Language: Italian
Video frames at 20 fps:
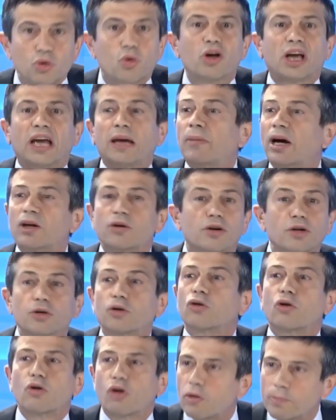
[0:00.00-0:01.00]
cui, che Maiorino
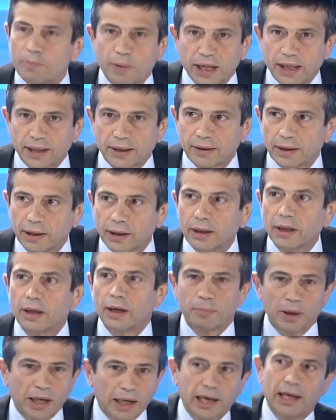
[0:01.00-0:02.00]
non comprende,
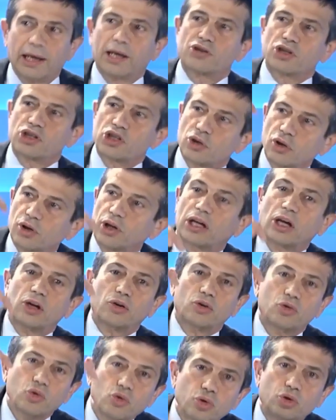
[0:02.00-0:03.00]
perché è la gestione
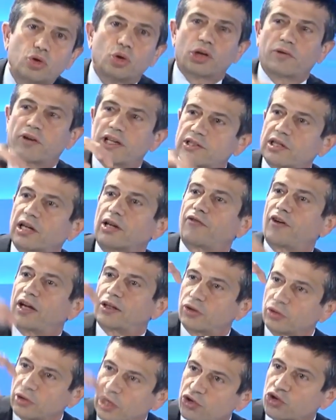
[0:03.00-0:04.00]
che tutto deve essere
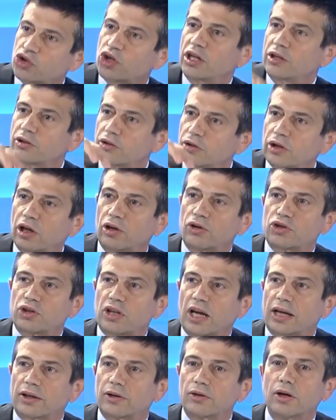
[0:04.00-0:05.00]
fatto dal centro e dallo
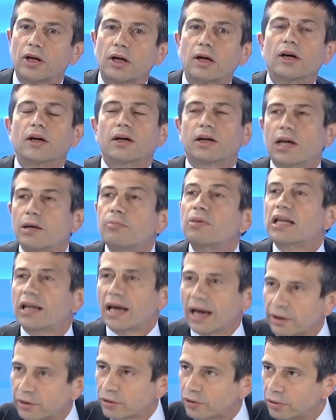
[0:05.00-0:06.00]
Stato? Che
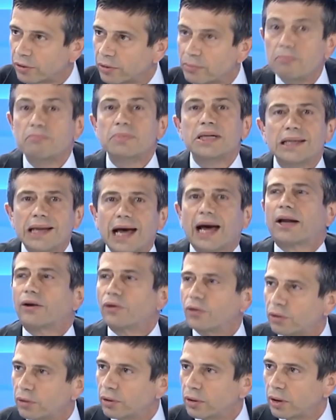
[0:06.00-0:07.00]
Milano,
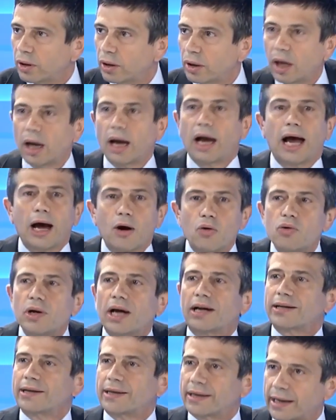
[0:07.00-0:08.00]
Milano ha una
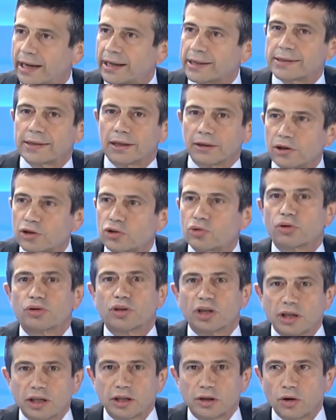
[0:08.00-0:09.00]
ricchezza nel suo
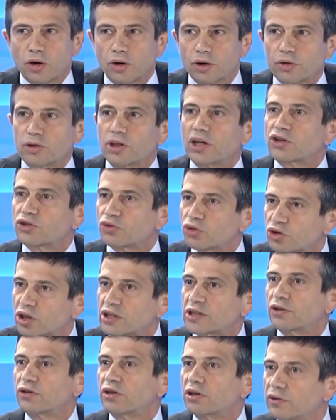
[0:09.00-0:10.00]
territorio di
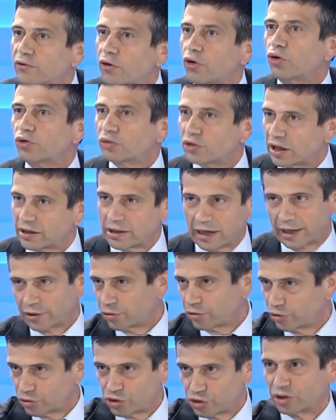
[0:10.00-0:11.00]
associazioni di volontariato,
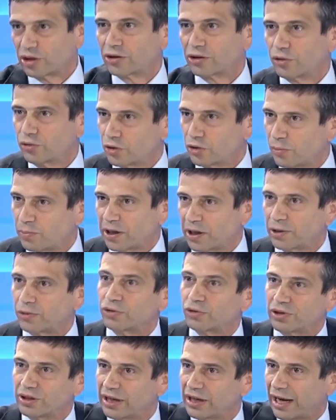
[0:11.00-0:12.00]
ne ho citato uno al Pane
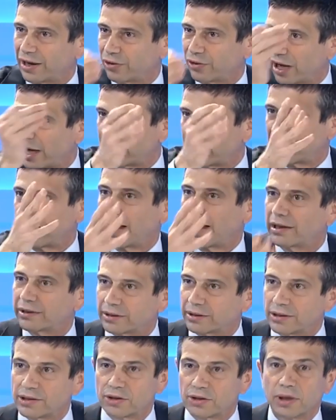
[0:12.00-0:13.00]
Quotidiano, l'Arca,
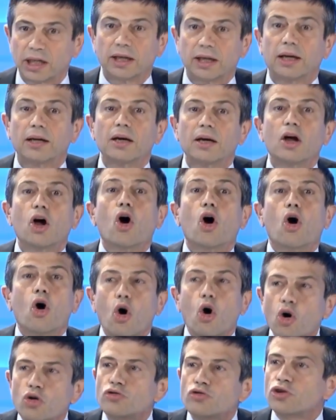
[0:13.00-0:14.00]
altrissime, che
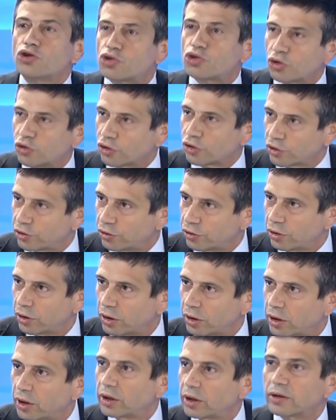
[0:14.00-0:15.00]
ogni
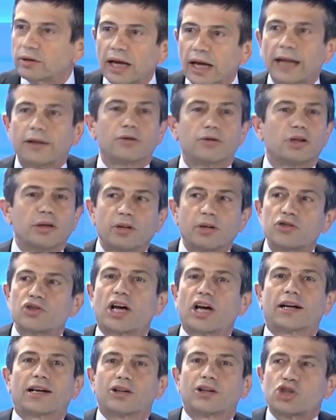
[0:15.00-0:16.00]
giorno danno da
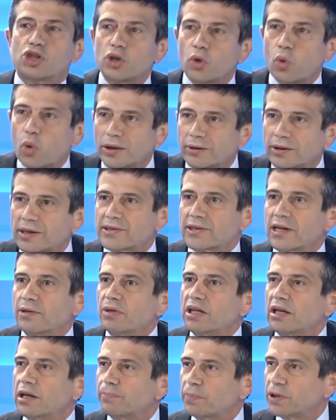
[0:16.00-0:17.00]
mangiare a
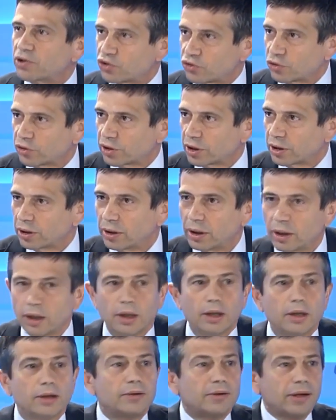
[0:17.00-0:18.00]
56.000 persone,
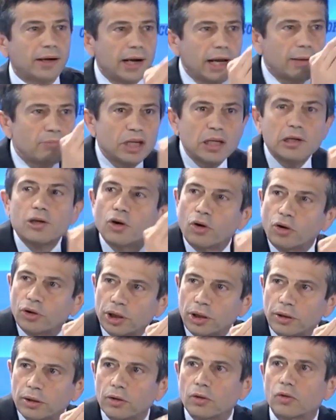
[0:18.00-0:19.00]
3
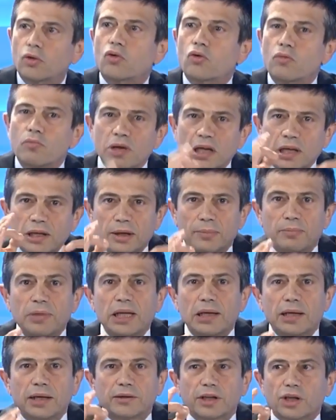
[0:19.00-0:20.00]
milioni,
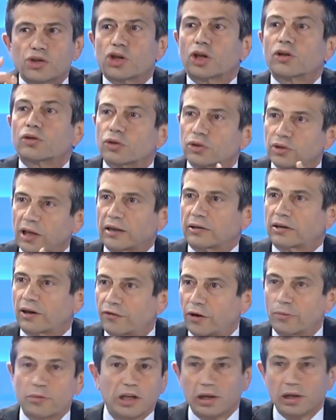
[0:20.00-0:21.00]
1.380
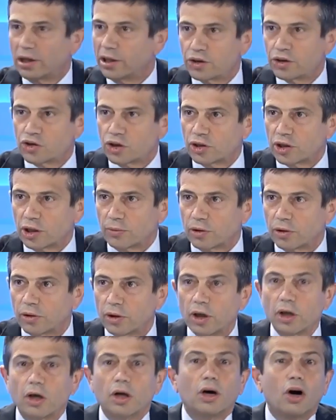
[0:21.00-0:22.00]
famiglie, legittimo.
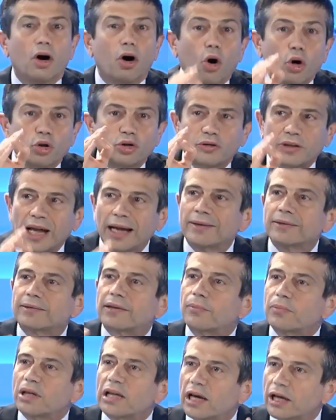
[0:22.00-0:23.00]

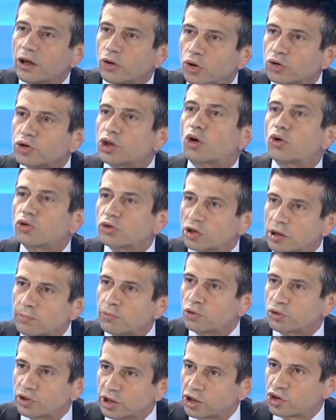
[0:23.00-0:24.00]
80.000 euro di
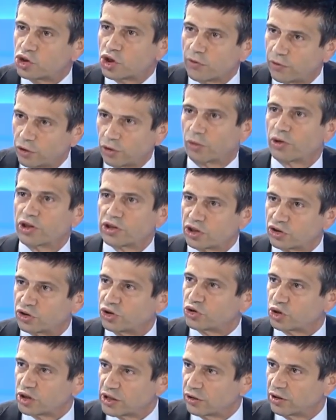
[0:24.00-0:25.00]
contributi ricevono questa
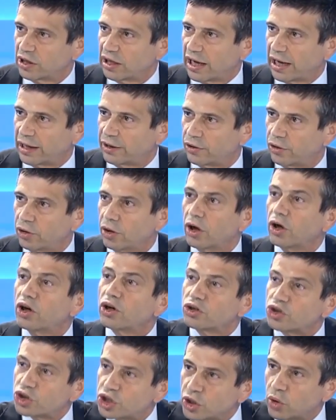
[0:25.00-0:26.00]
associazione l'anno,
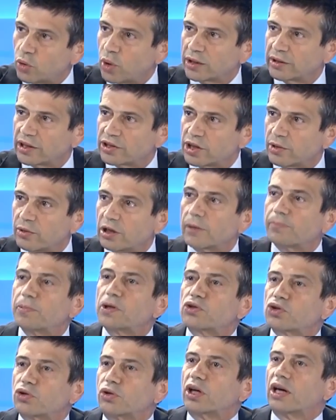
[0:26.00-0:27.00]
56.000
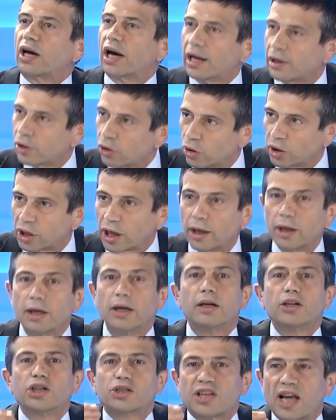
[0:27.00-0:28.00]
persone. Allora,
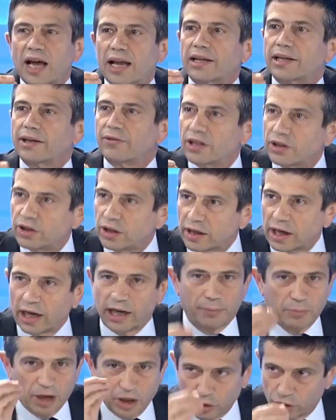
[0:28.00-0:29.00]
Sara deve dire, e eh,
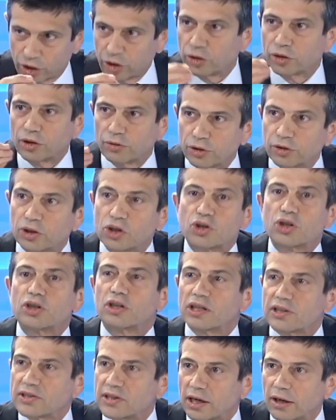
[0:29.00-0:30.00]
Maiorino devono
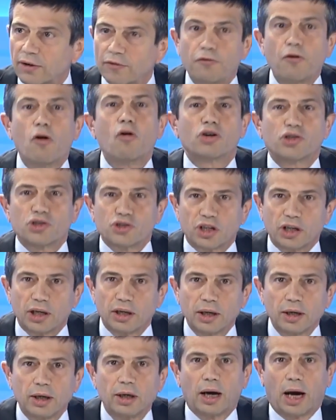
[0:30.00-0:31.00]
decidere se, forse,
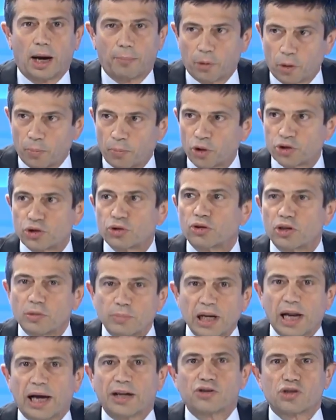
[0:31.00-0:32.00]
a proposito di
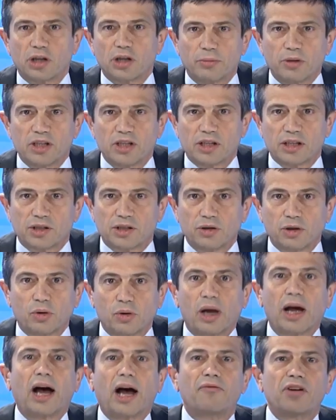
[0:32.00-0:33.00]
bilanci dell'amministrazione
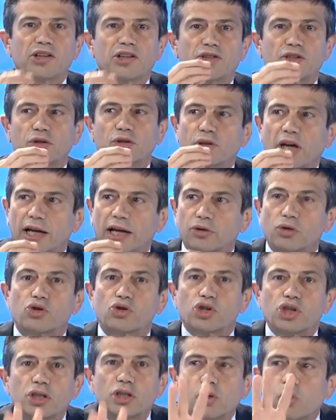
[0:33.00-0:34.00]
qua, avessero dato
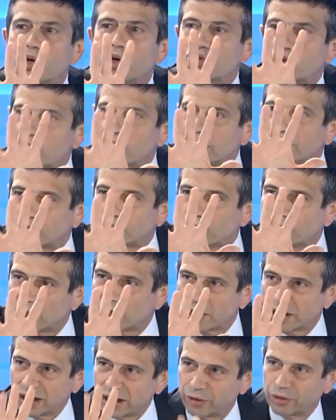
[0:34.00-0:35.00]

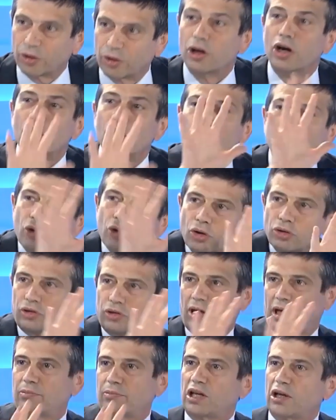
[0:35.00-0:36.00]
500.000 euro, non
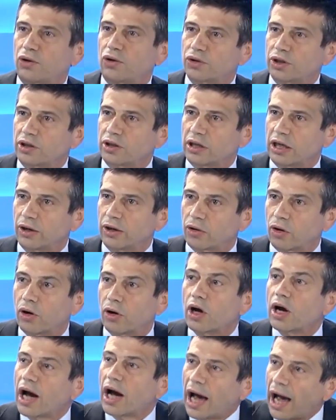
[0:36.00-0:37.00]
3 milioni di
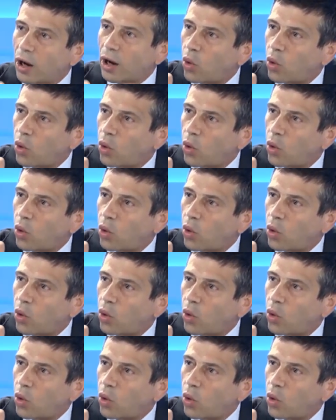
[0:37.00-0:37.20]
euro, a